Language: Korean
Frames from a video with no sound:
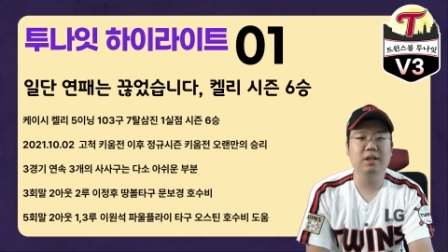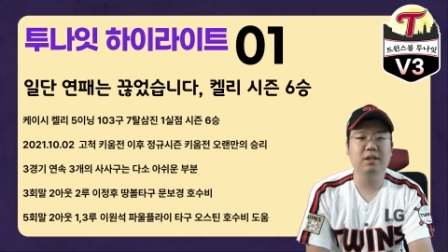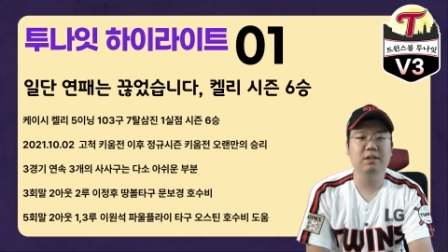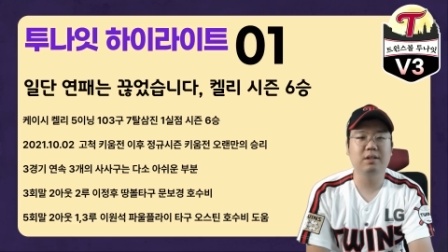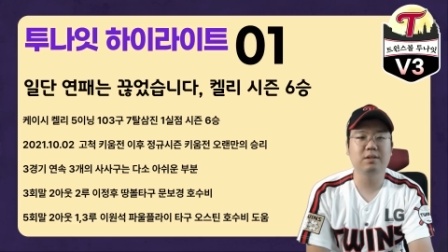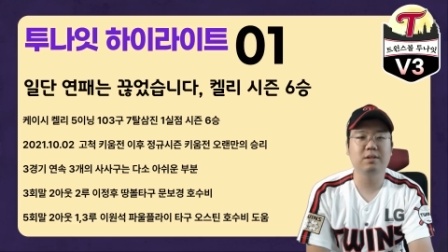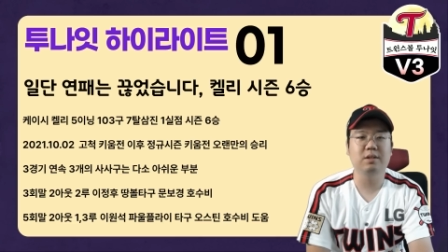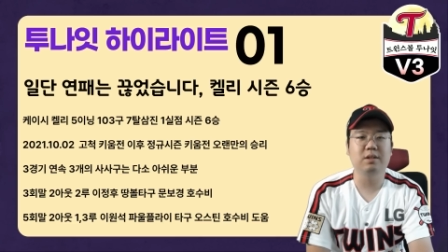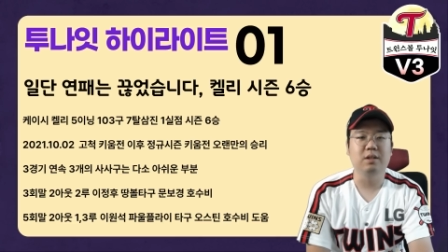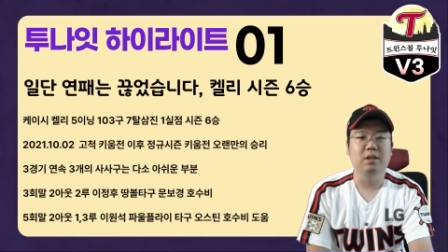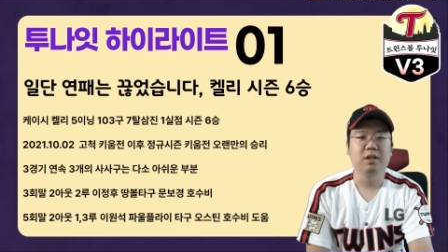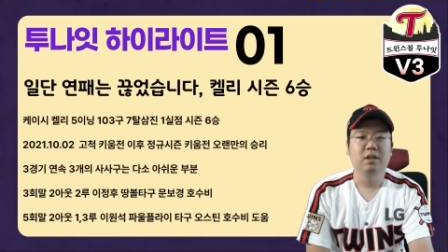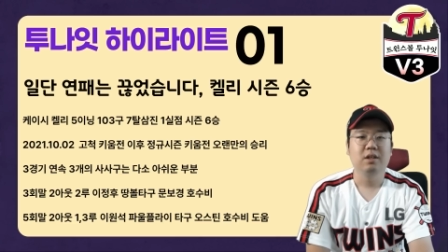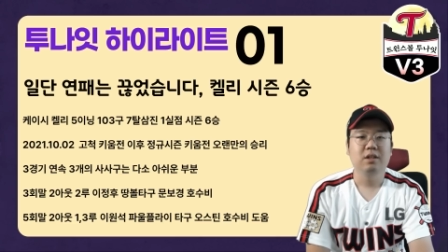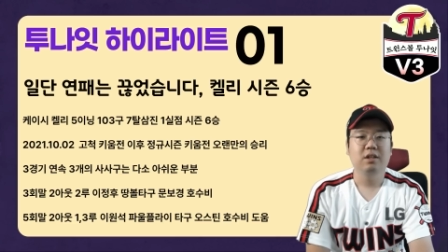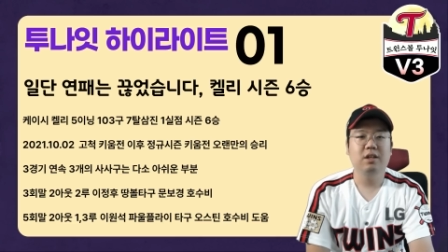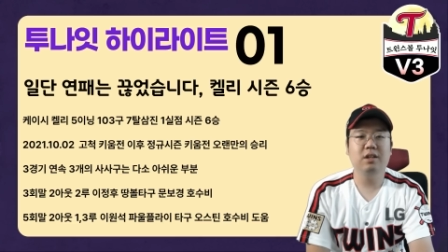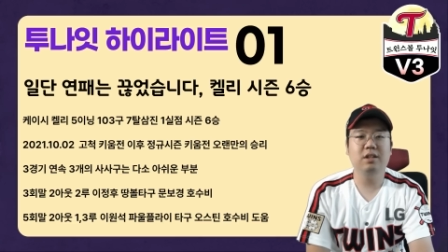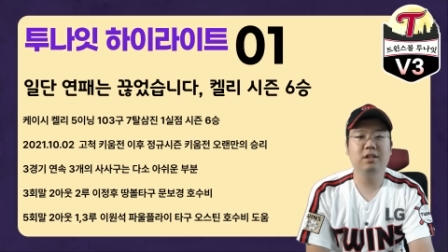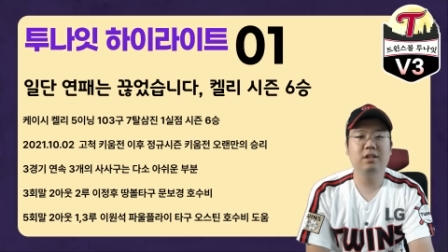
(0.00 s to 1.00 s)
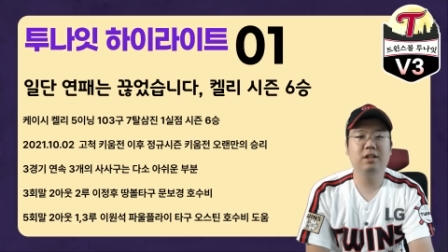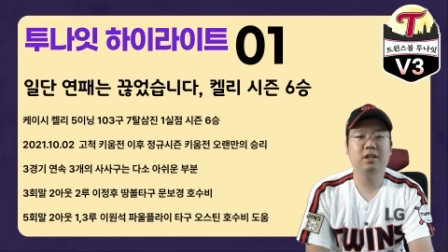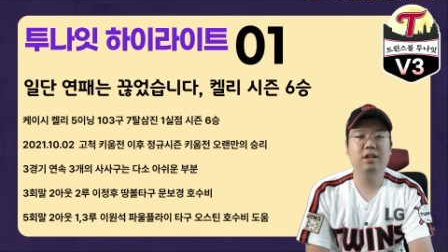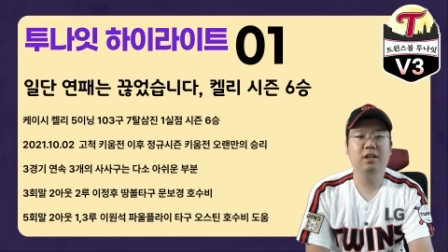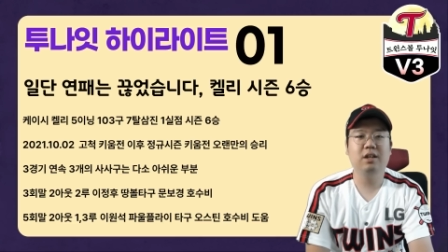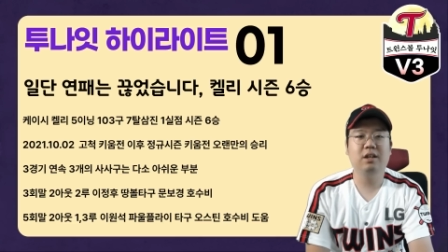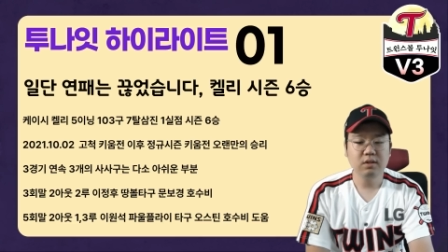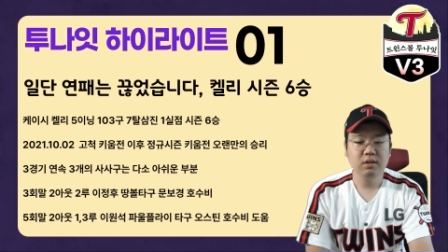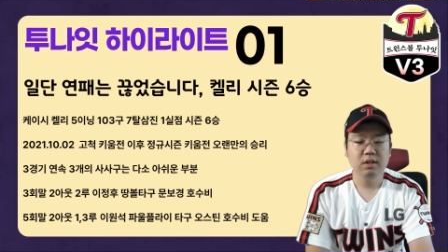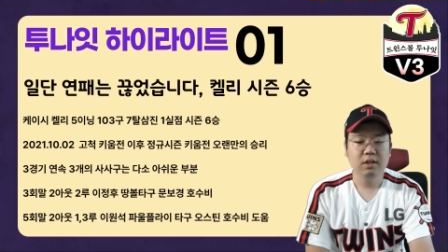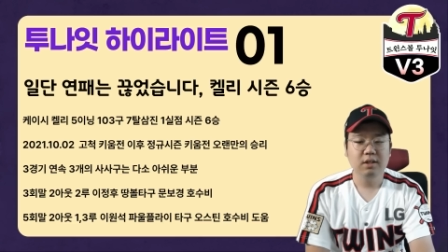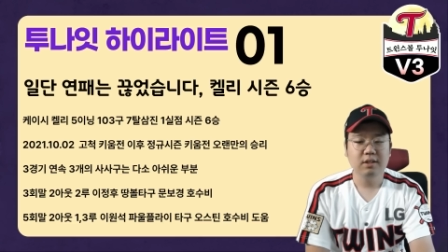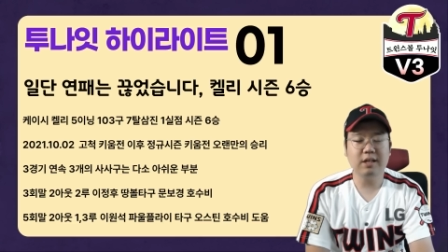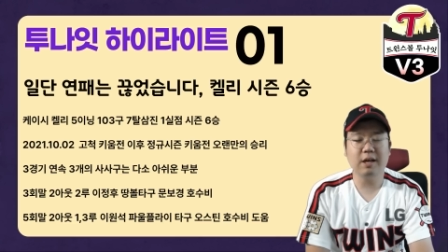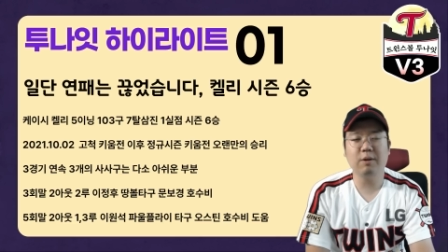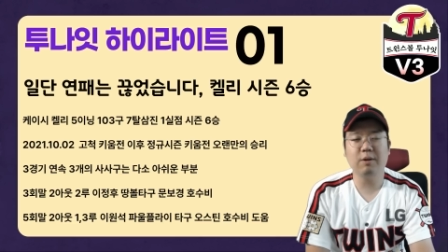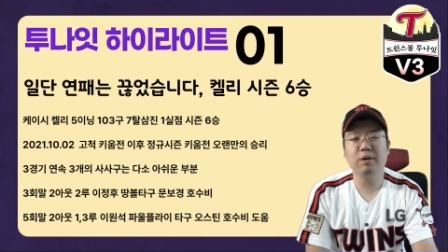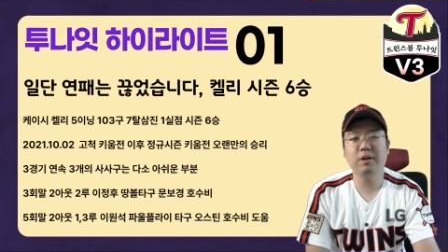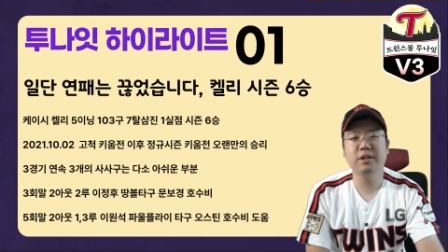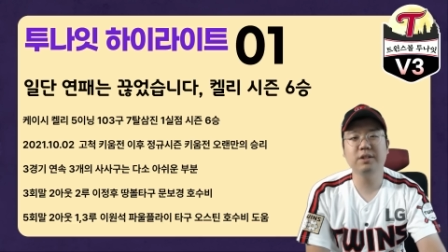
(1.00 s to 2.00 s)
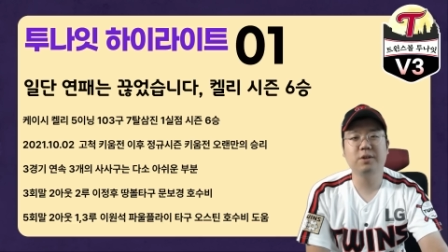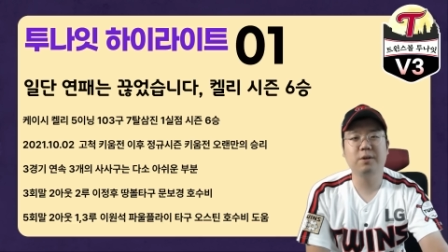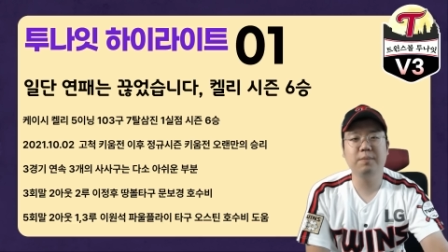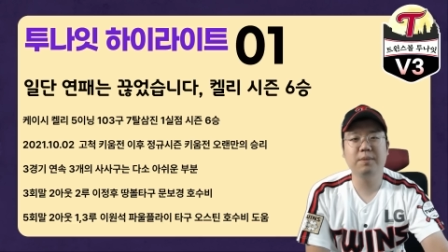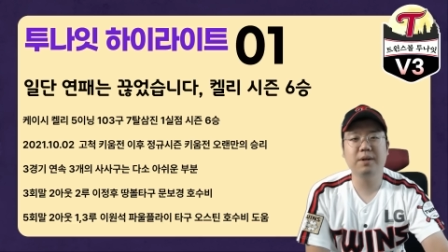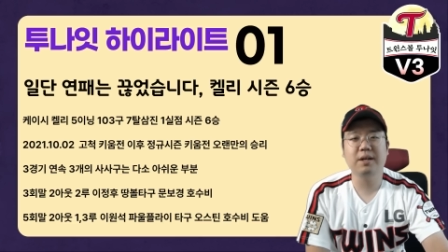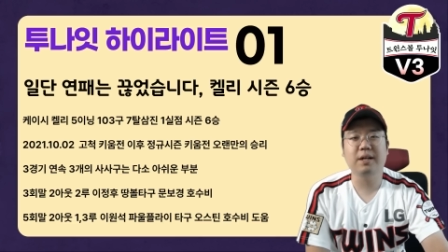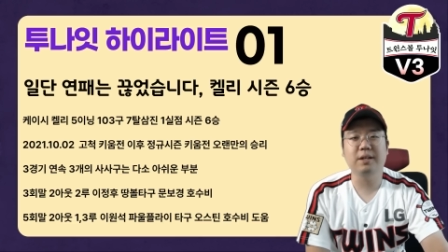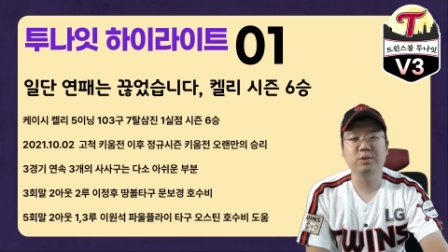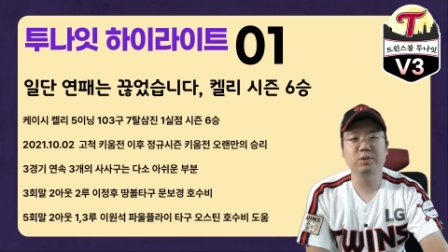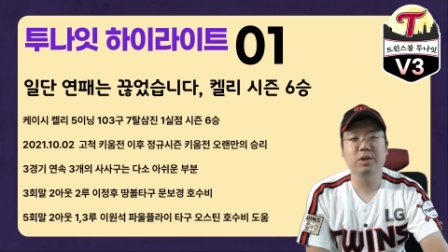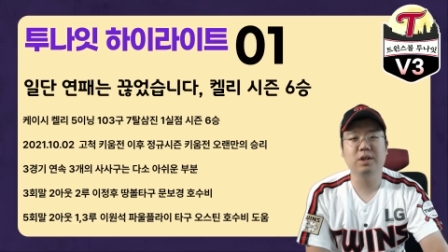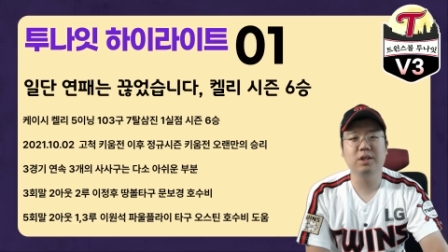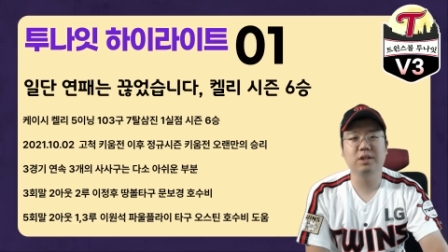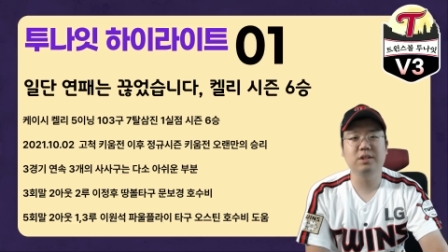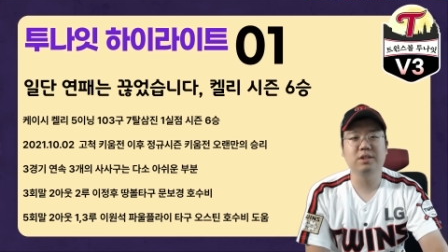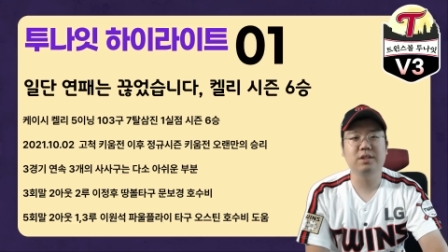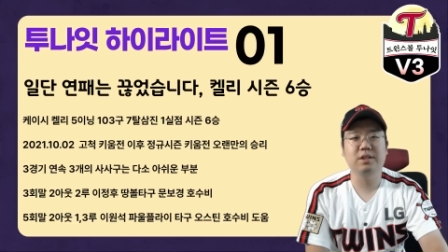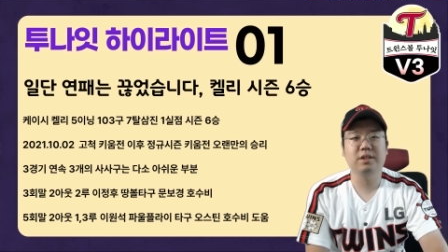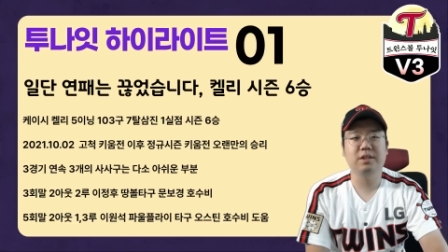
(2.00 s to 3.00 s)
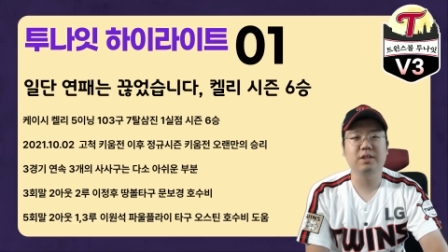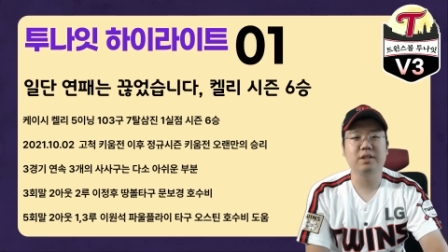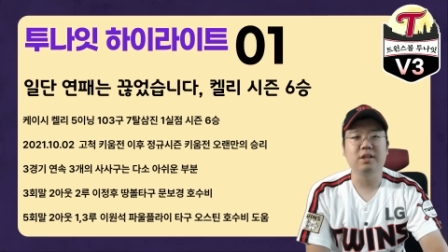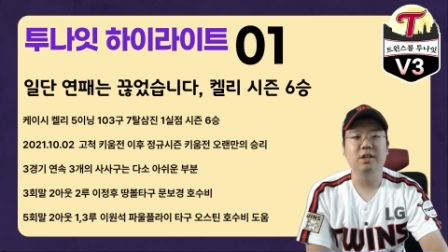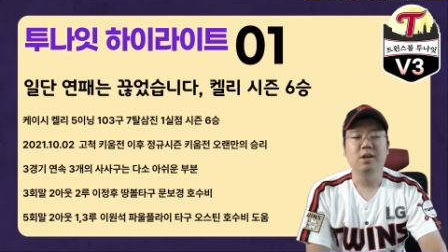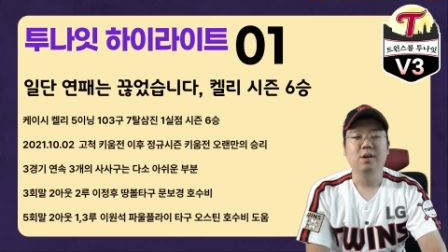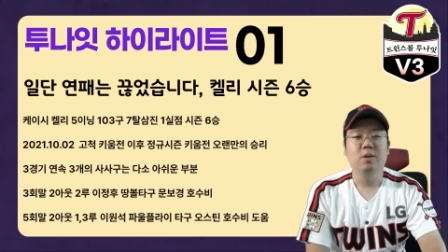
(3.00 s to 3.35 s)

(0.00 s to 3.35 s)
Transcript: 그래서 켈리가 사월엔 정말 안 좋았는데